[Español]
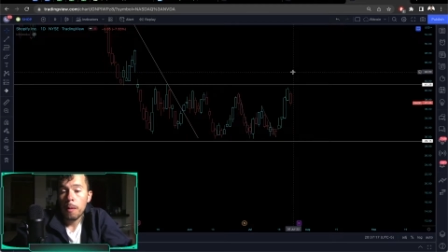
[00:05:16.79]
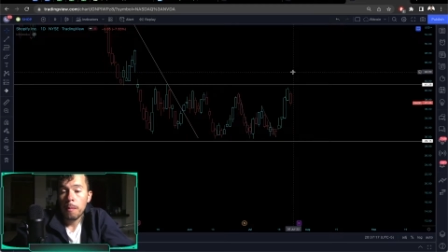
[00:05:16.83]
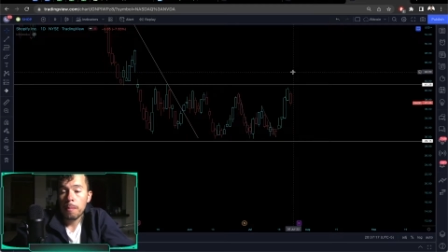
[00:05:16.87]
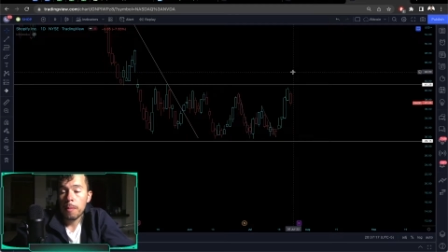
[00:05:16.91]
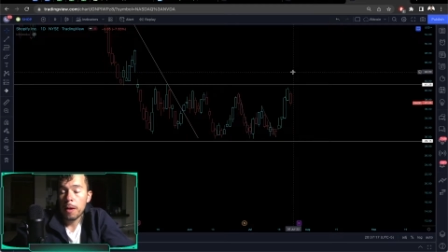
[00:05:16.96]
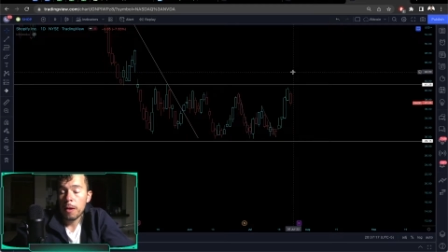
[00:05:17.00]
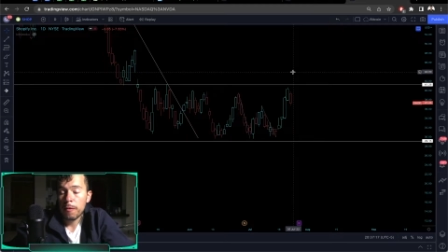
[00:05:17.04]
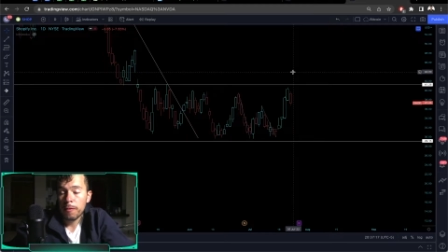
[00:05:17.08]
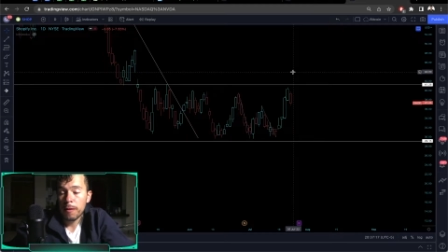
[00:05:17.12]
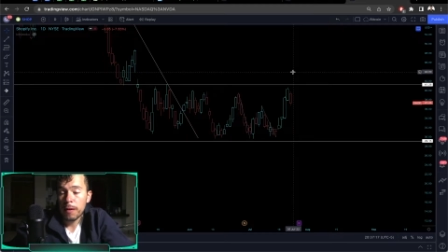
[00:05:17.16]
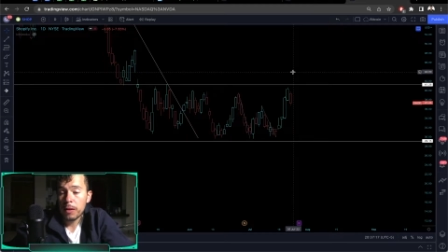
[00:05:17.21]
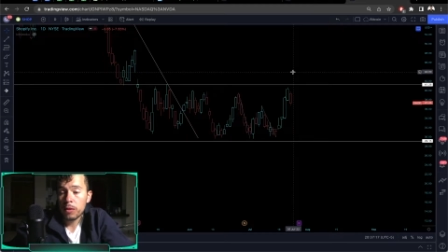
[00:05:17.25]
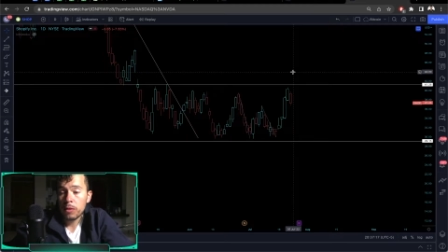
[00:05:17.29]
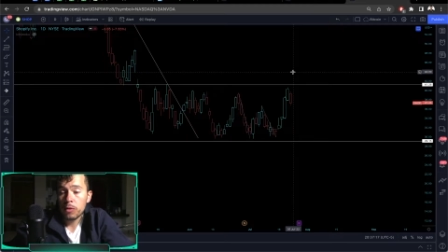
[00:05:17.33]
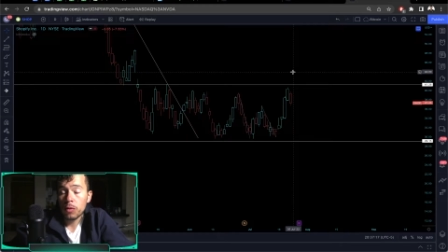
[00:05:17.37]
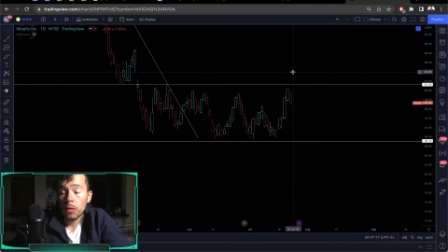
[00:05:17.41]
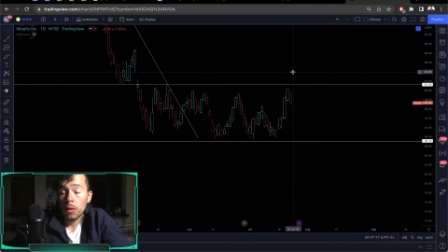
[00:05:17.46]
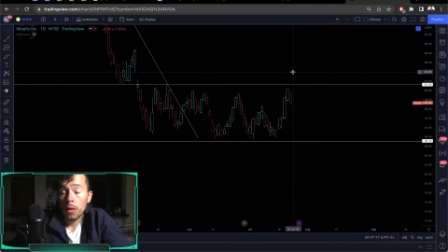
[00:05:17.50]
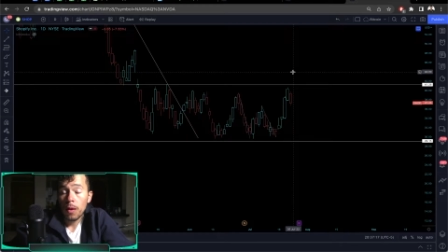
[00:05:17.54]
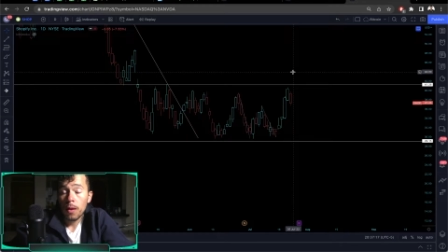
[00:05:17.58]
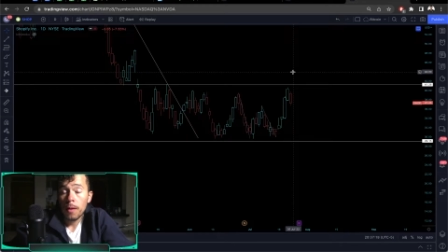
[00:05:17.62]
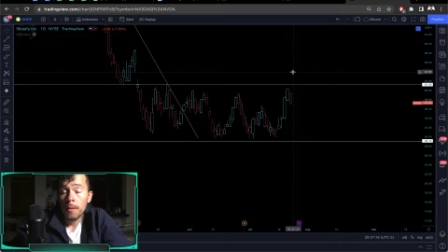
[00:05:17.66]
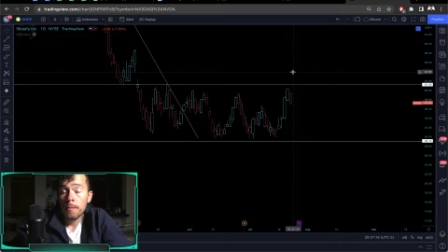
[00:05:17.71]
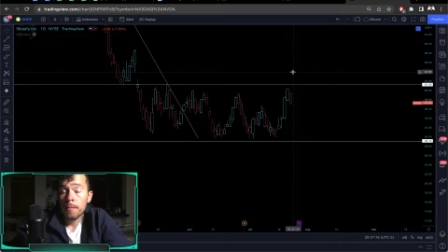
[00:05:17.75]
perfecto,
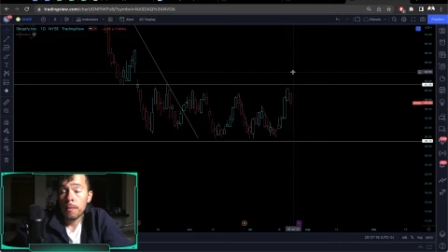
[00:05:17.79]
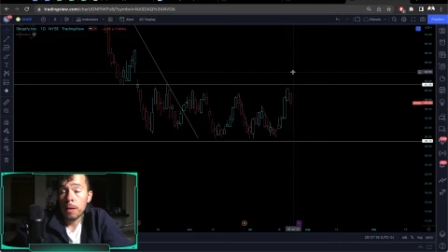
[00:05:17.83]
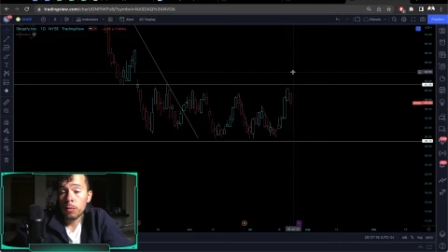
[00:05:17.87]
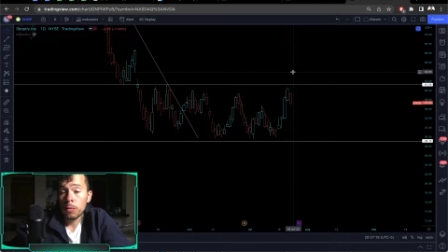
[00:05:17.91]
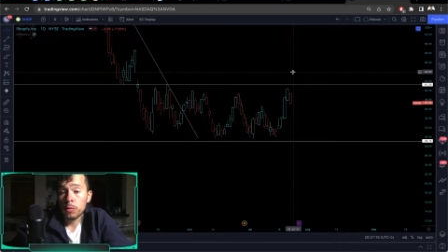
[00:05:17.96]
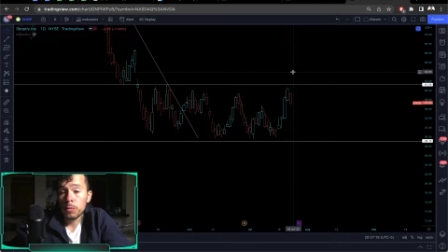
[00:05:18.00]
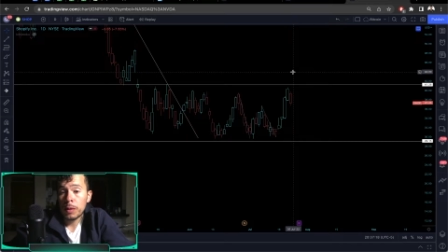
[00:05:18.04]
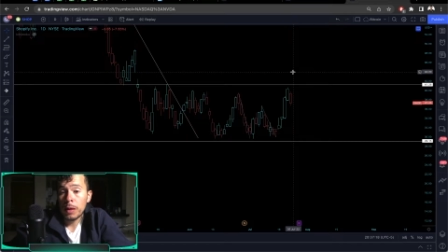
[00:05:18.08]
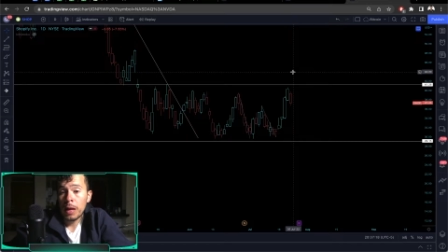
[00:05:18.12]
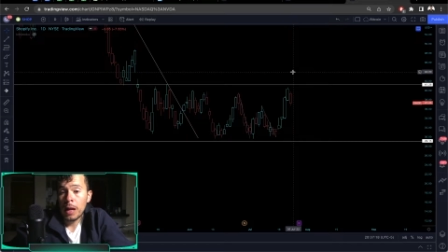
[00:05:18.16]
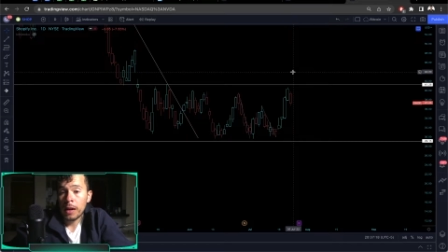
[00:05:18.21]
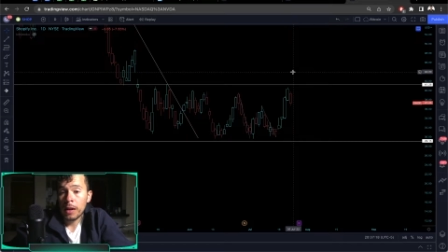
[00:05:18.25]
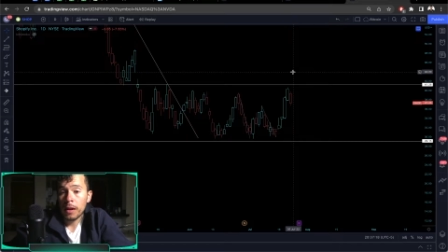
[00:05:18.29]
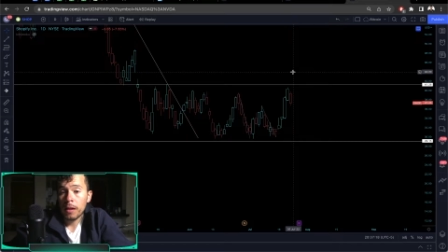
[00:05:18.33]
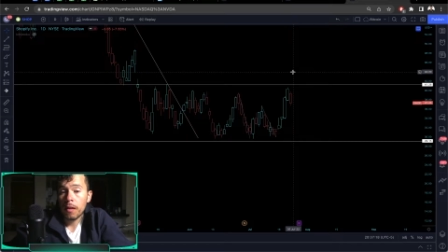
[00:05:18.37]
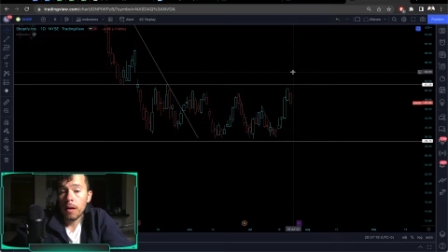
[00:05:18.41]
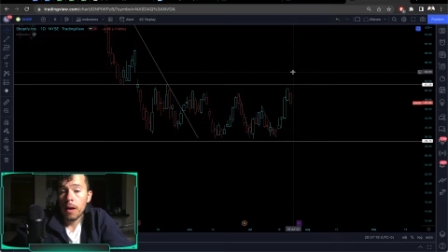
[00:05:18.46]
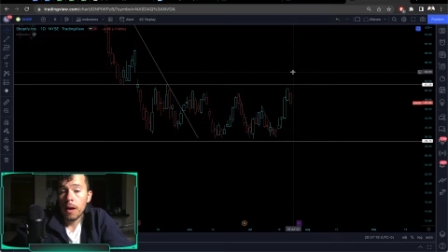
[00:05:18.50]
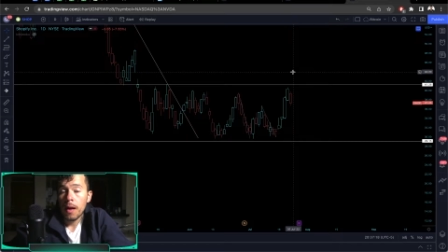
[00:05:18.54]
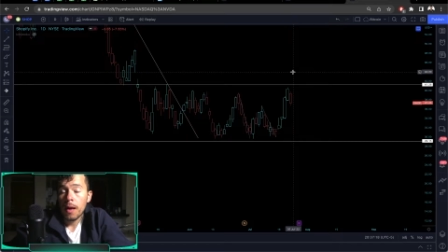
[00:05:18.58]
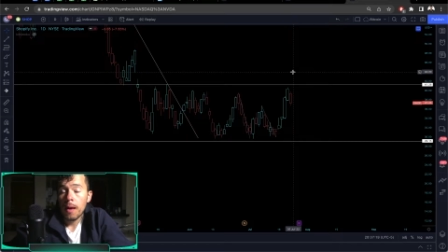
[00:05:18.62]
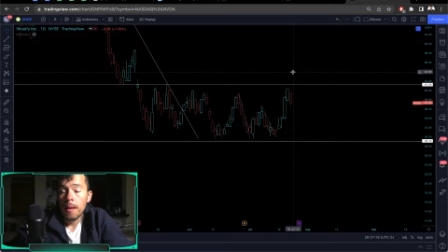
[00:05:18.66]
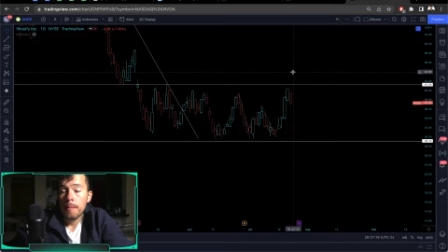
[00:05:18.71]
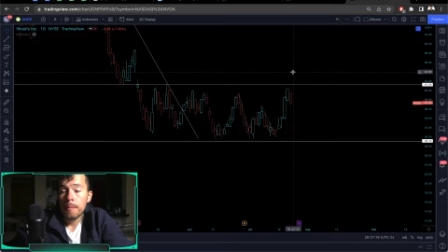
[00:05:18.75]
vamos para arriba.